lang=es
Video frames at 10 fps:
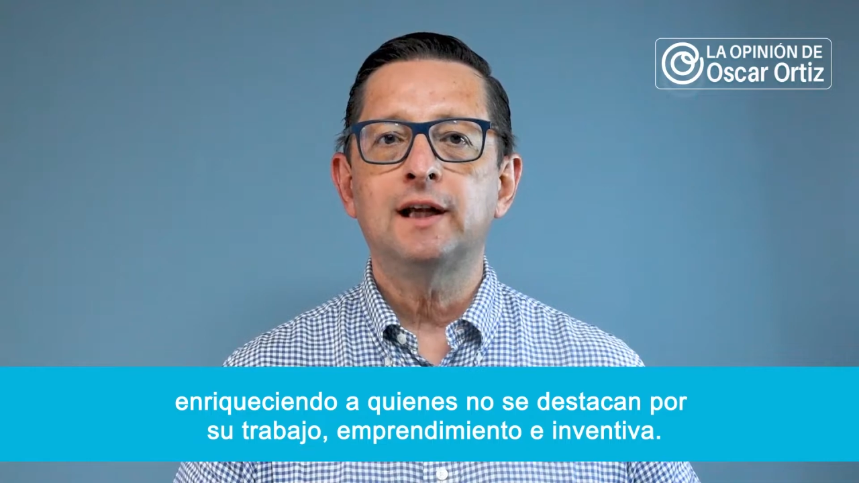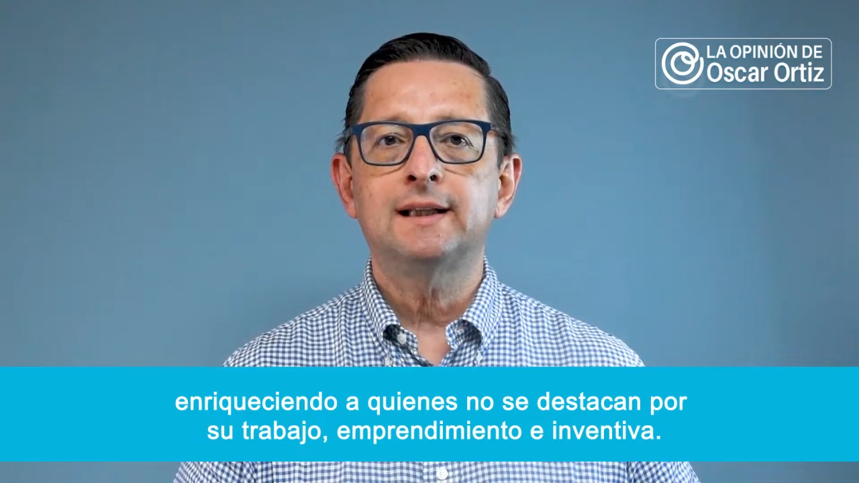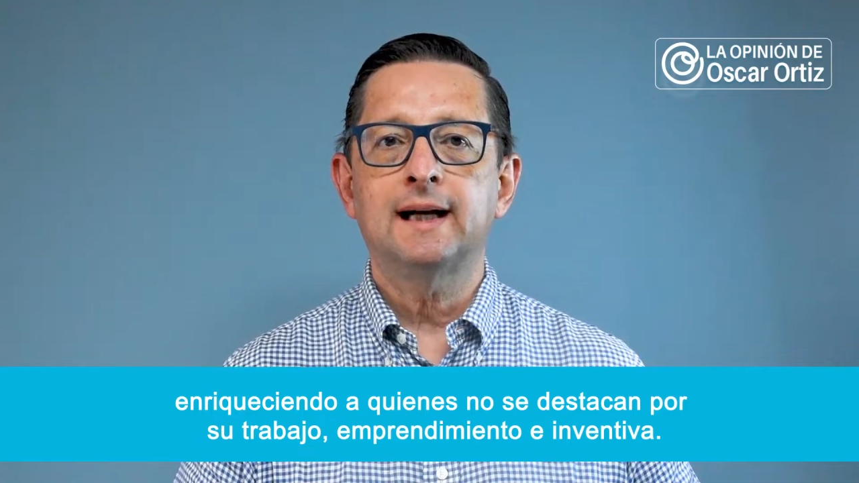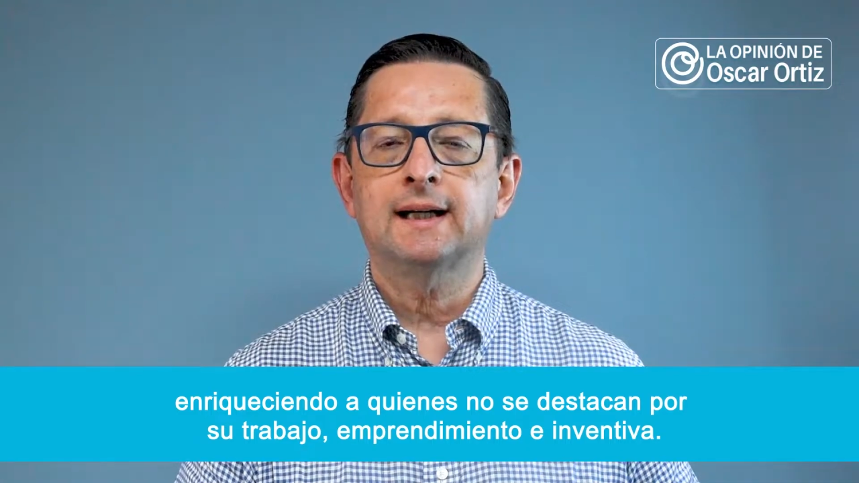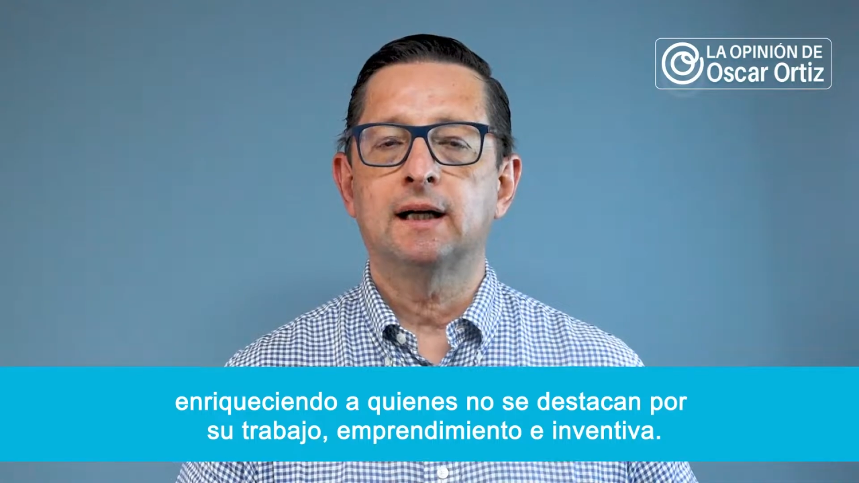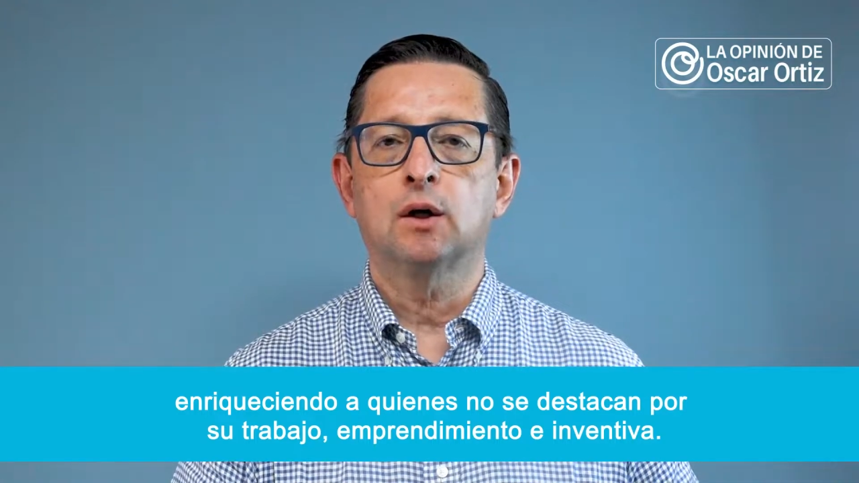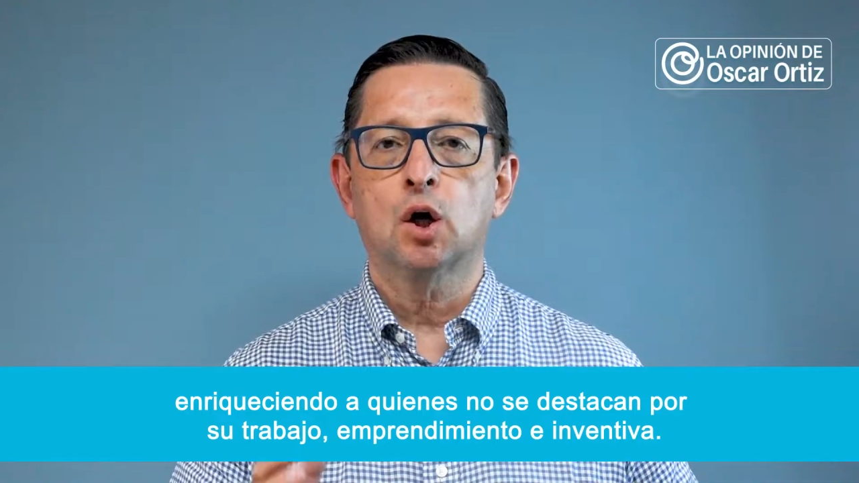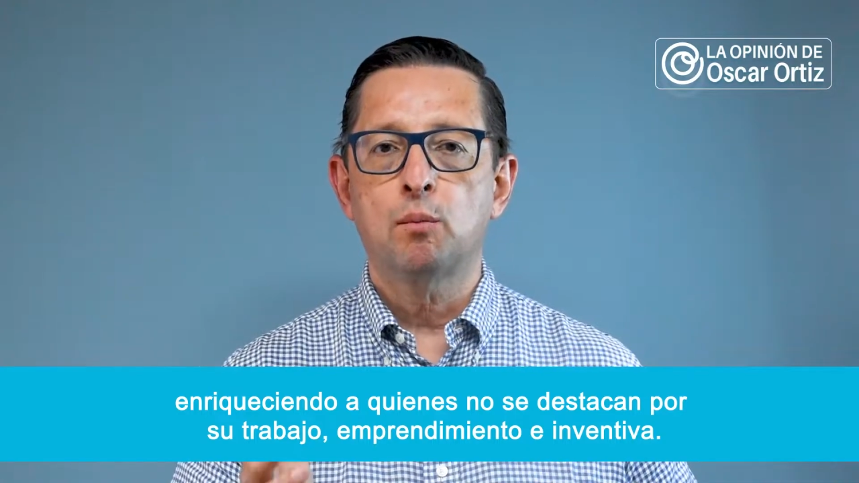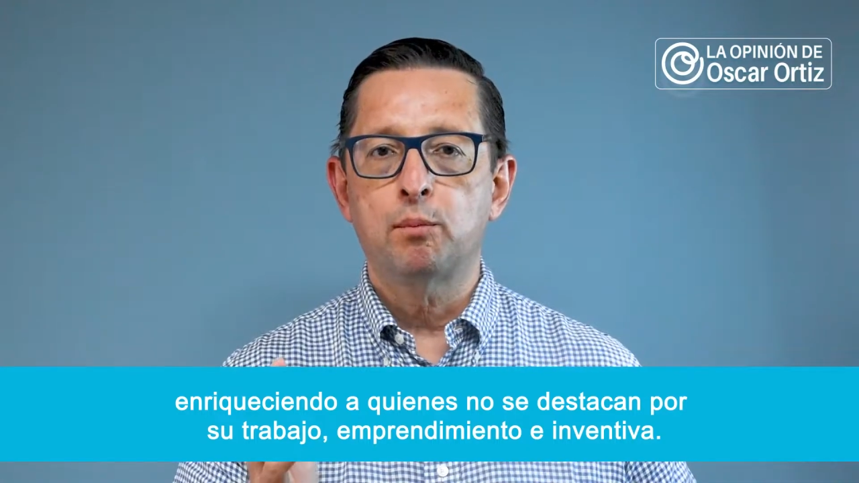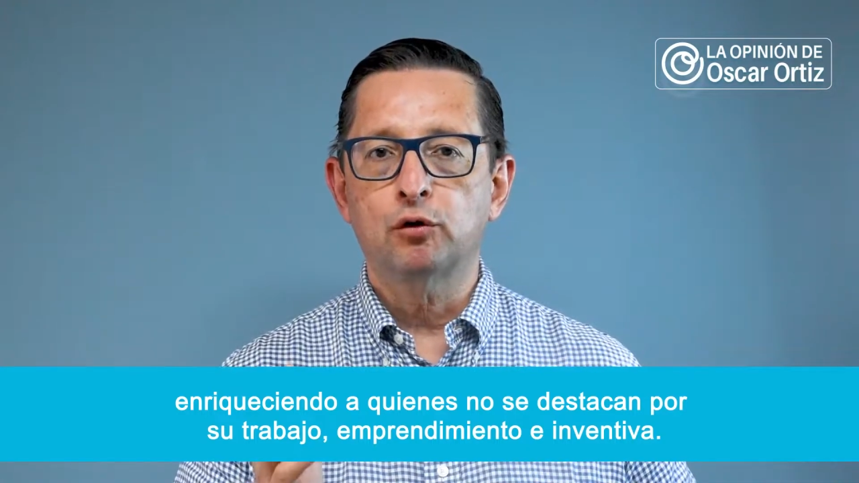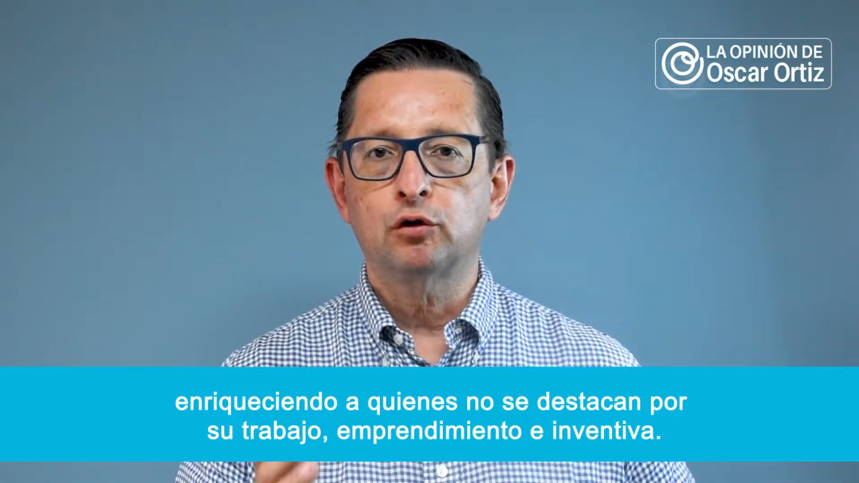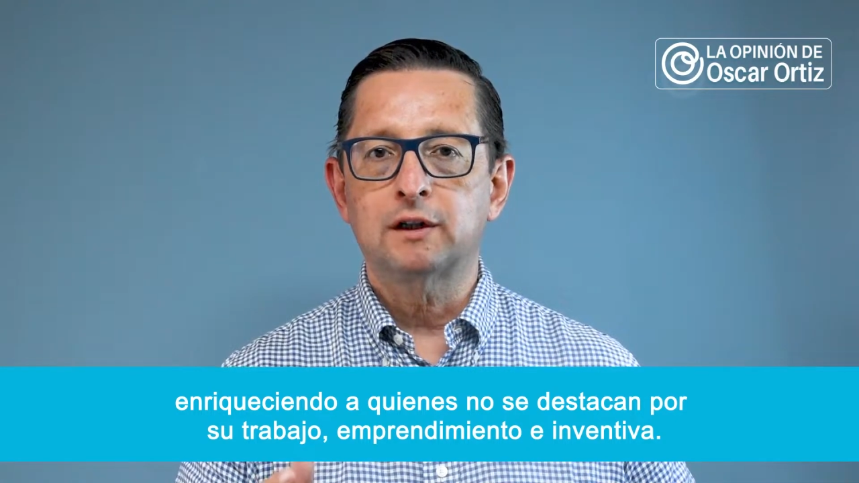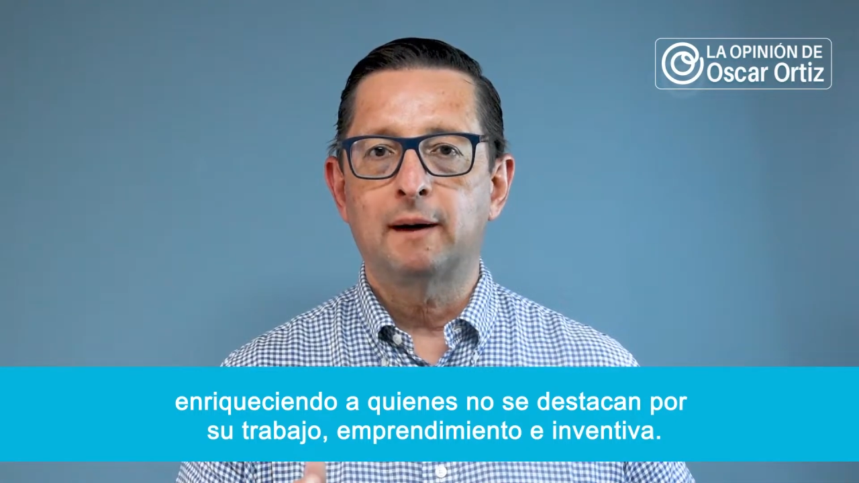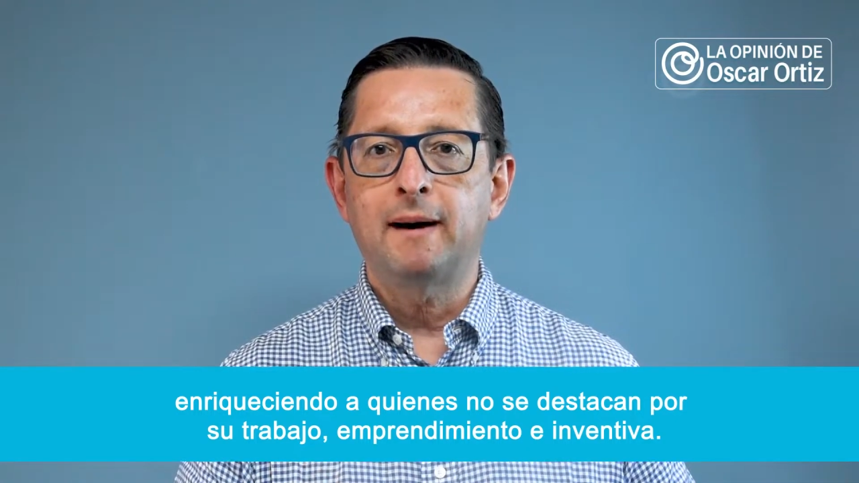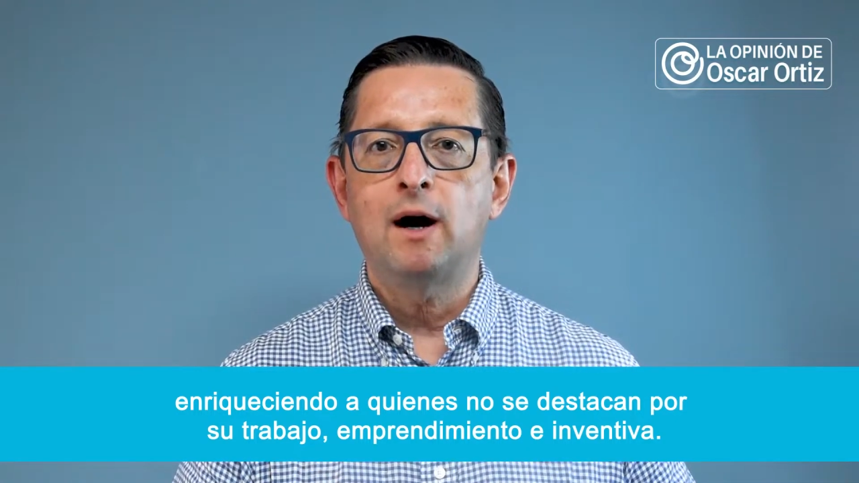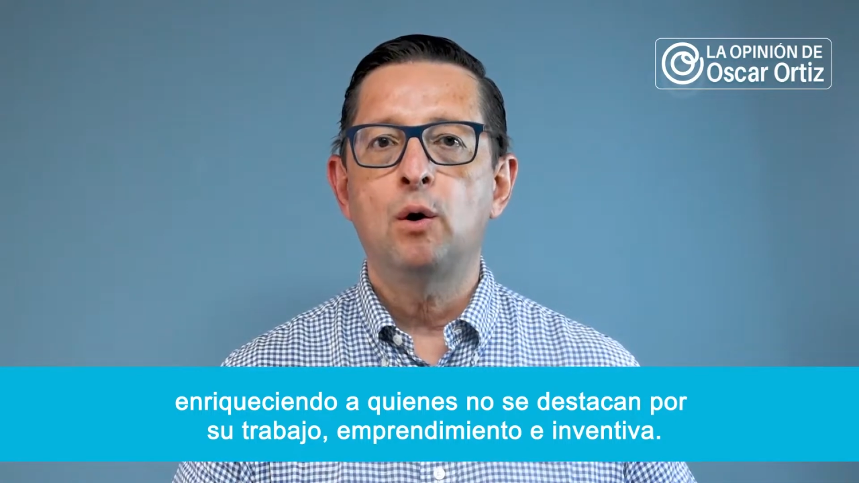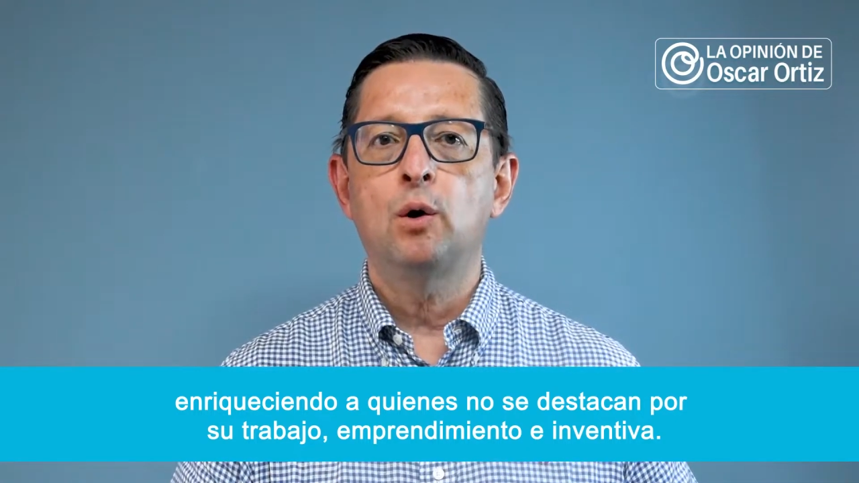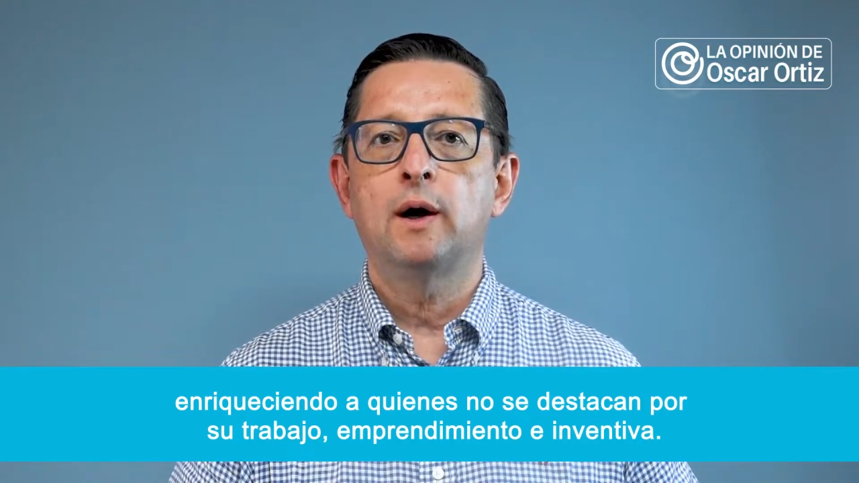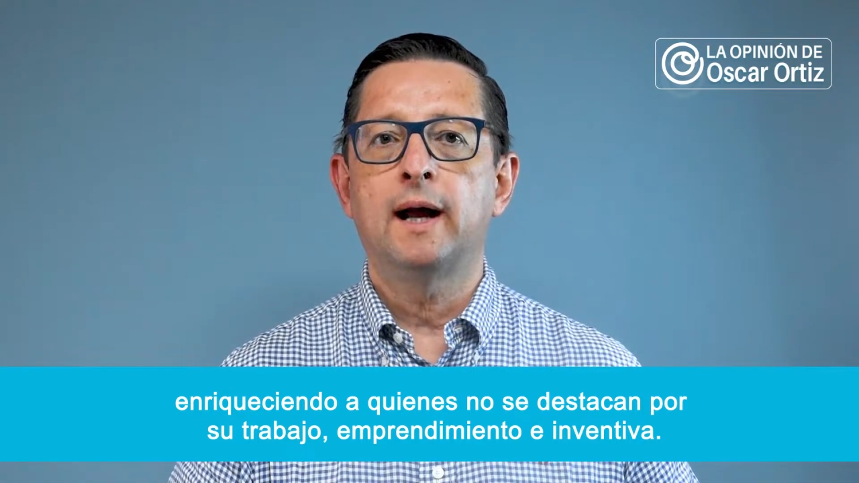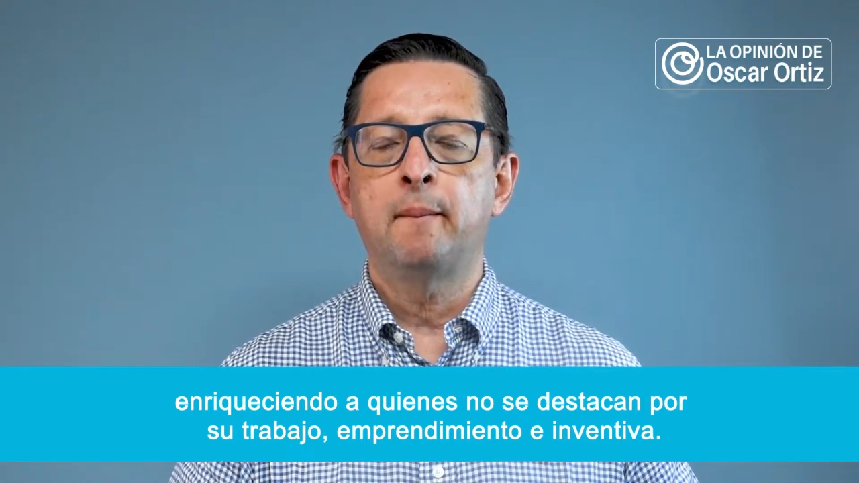destacan por su trabajo,